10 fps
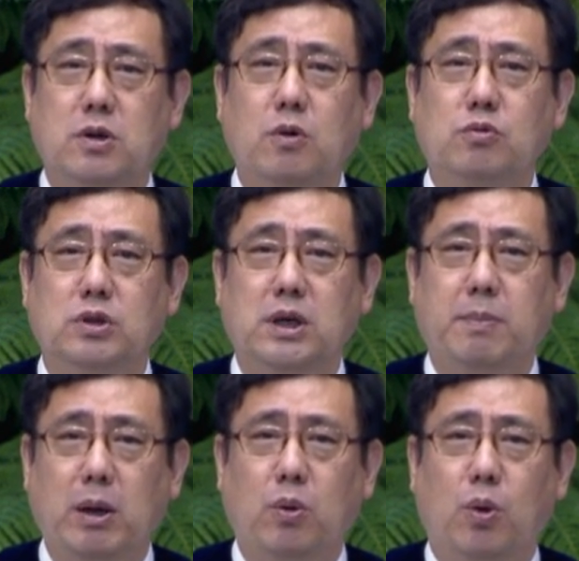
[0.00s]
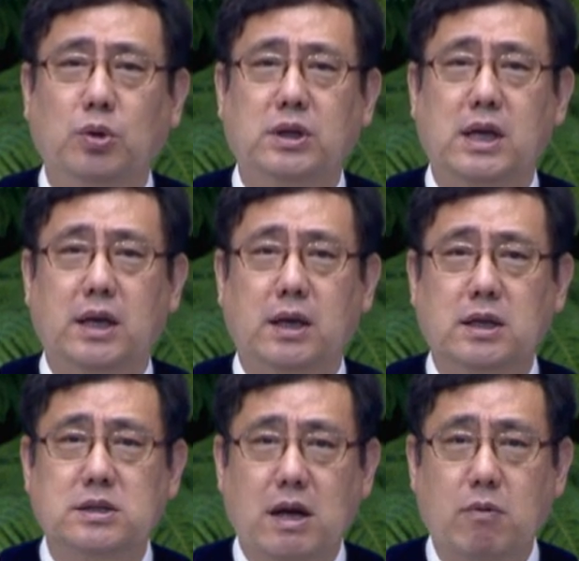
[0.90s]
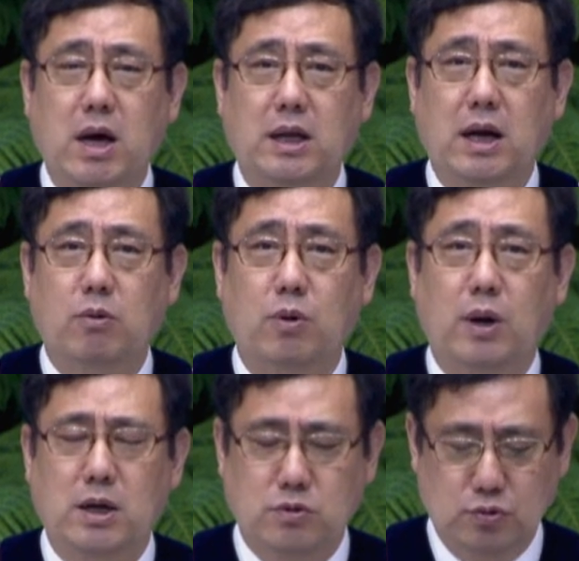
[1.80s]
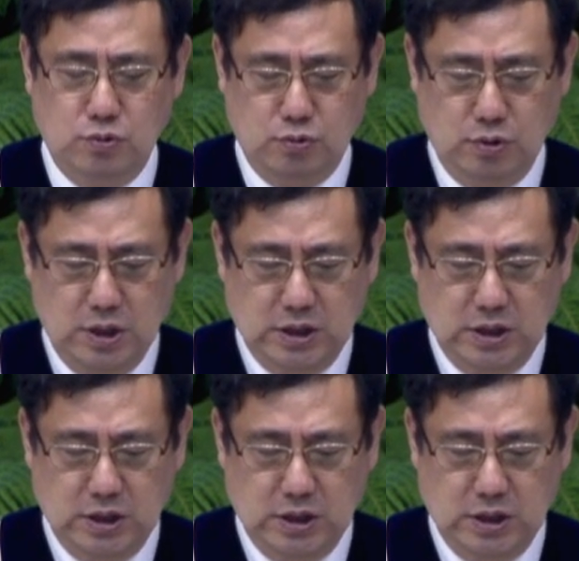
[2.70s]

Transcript: 형국이 바로 오늘의 상황이라고 할 수